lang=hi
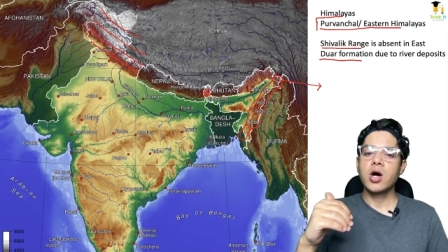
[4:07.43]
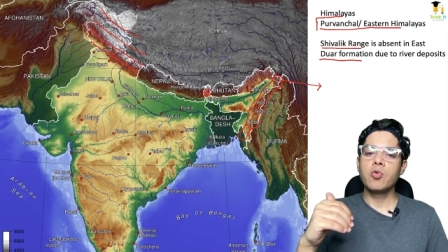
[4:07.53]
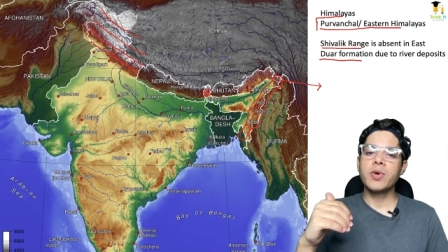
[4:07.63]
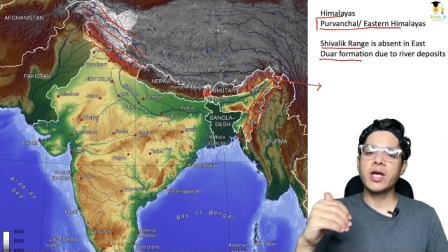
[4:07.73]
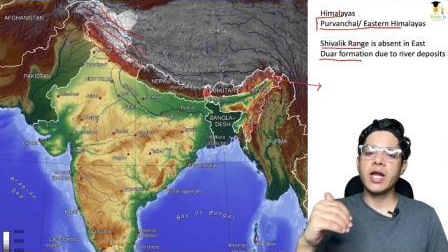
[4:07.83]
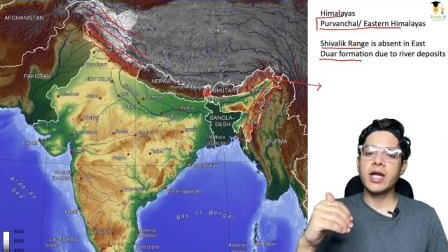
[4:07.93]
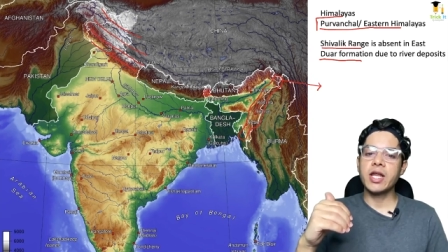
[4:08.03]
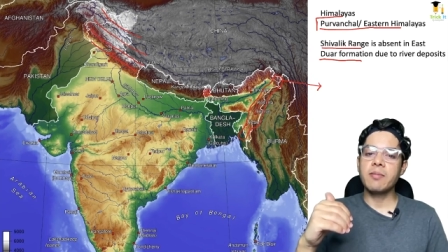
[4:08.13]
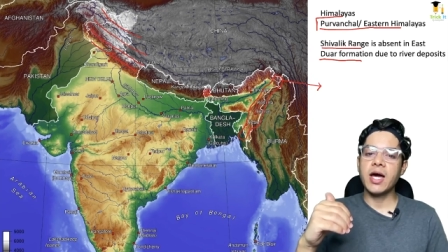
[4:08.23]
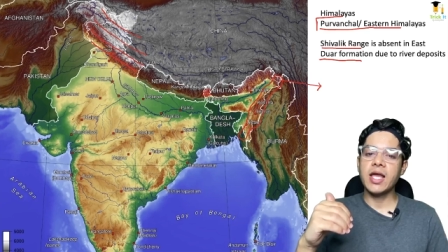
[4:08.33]
ऊपर ग्रेटर
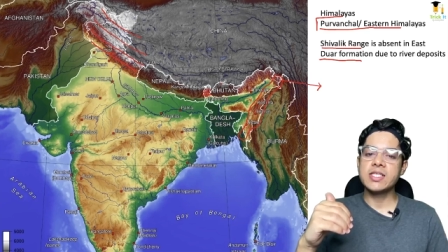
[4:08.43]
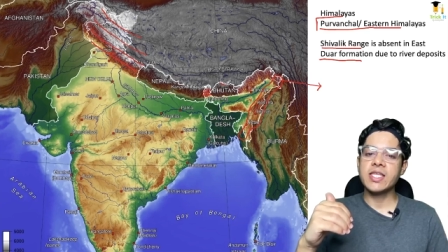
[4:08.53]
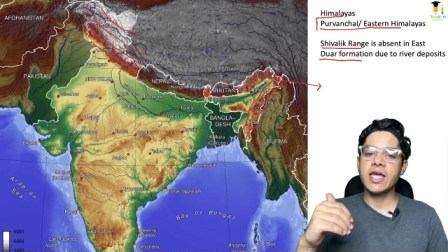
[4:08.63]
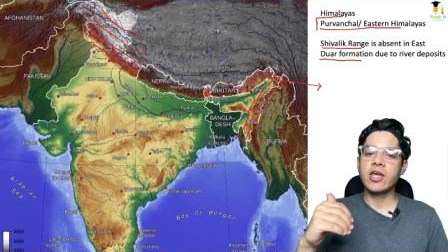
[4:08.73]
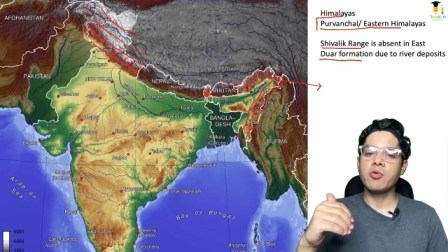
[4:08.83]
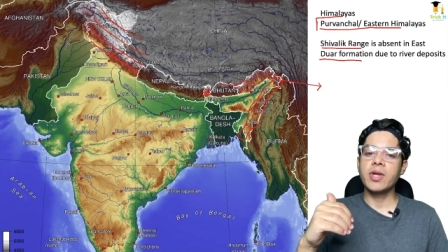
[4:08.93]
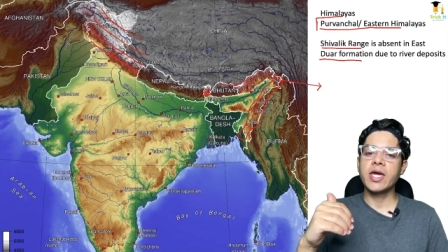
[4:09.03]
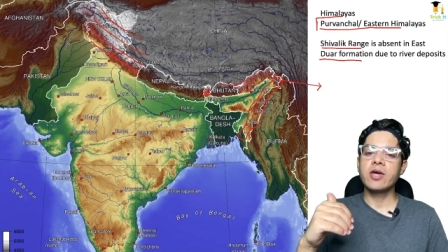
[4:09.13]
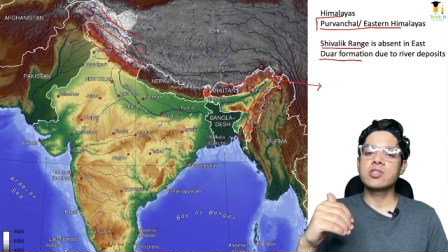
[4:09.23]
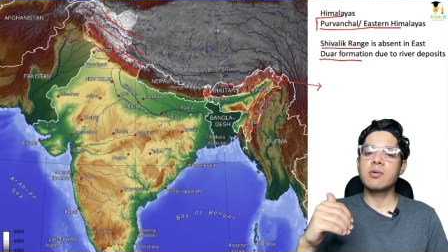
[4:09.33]
हिमालयास देखने को
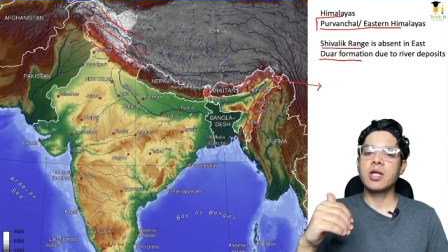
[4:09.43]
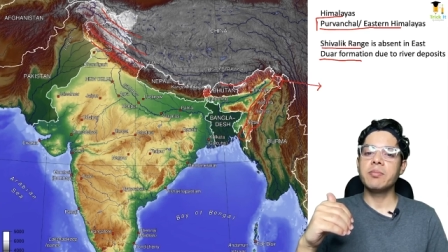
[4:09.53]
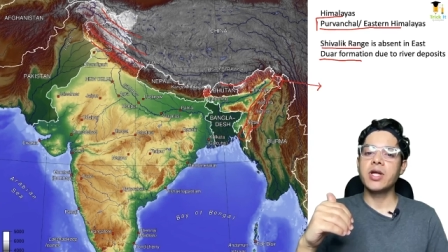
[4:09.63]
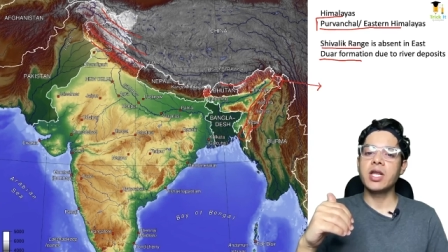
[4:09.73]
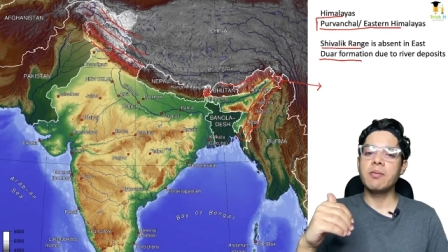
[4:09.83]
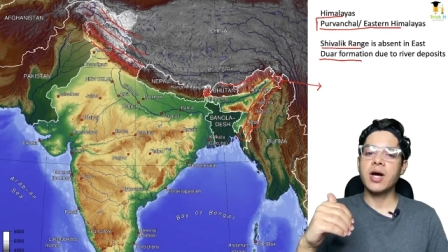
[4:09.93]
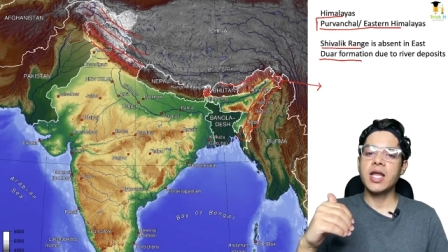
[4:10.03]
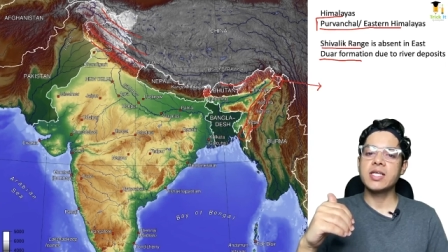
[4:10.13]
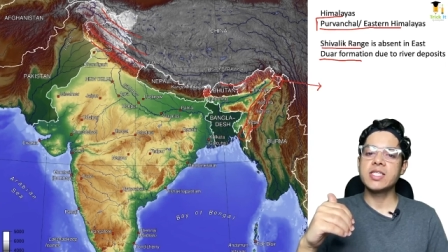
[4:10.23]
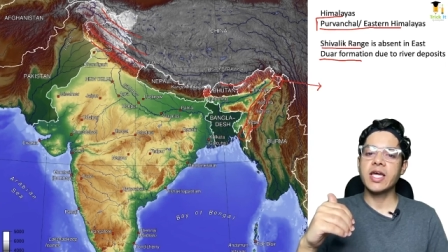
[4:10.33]
मिलेंगे उसके बाद मिडिल
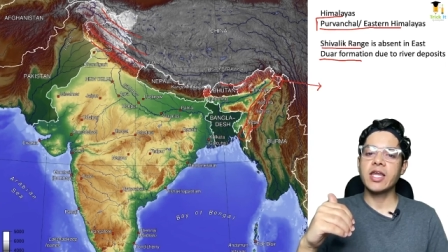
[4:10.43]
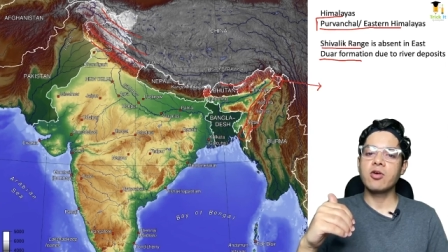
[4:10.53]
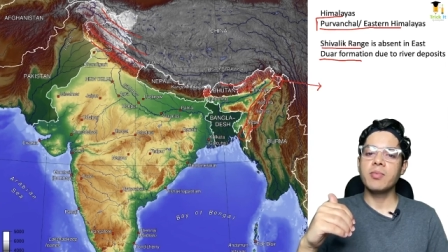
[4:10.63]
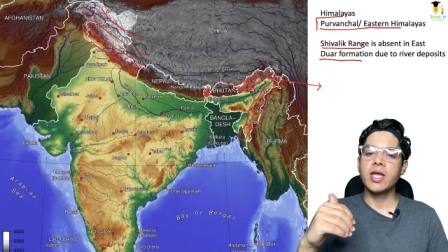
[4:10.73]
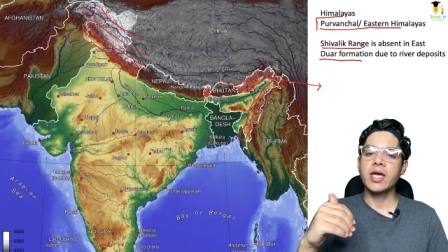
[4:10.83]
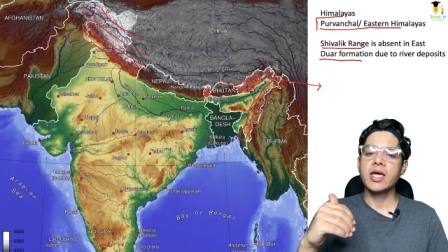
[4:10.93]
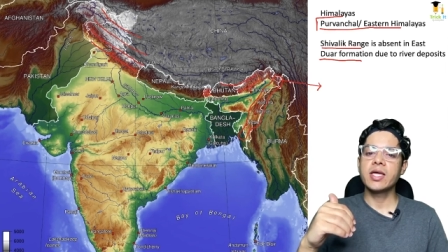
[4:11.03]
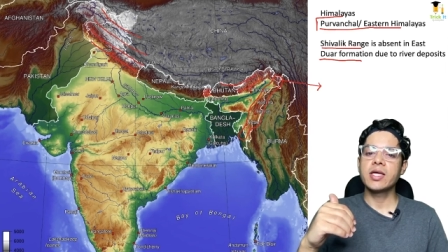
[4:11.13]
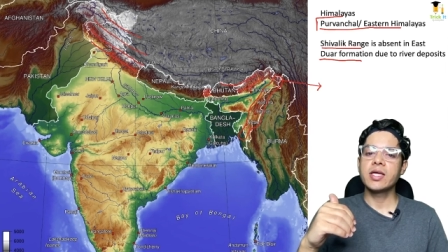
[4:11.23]
हिमालयास देखने को मिलेंगे